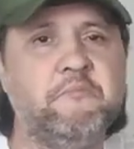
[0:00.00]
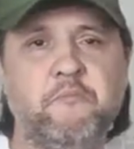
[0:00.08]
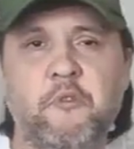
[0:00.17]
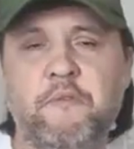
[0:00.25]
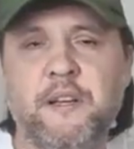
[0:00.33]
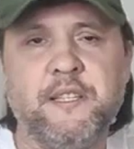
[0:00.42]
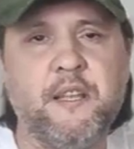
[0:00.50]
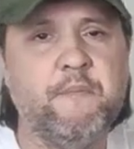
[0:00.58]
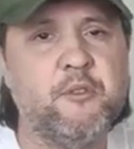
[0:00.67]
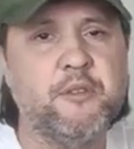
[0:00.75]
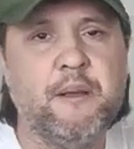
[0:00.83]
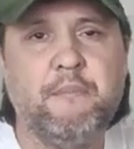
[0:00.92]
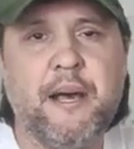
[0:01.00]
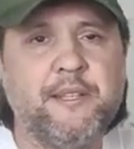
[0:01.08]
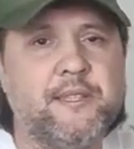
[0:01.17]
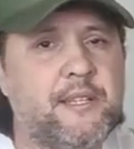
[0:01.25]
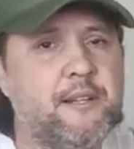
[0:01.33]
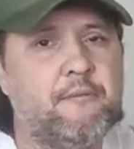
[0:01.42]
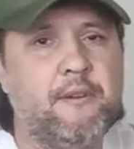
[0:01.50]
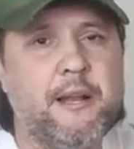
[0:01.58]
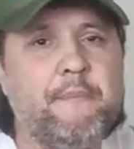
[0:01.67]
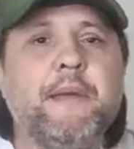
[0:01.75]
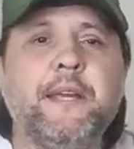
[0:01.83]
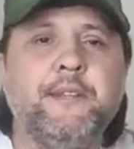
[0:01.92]
vou fazer meus abates
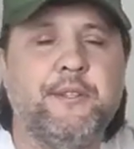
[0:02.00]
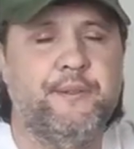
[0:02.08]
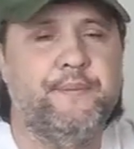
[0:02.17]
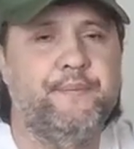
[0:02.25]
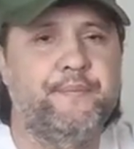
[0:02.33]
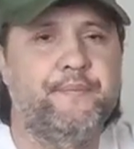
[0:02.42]
tranquilamente.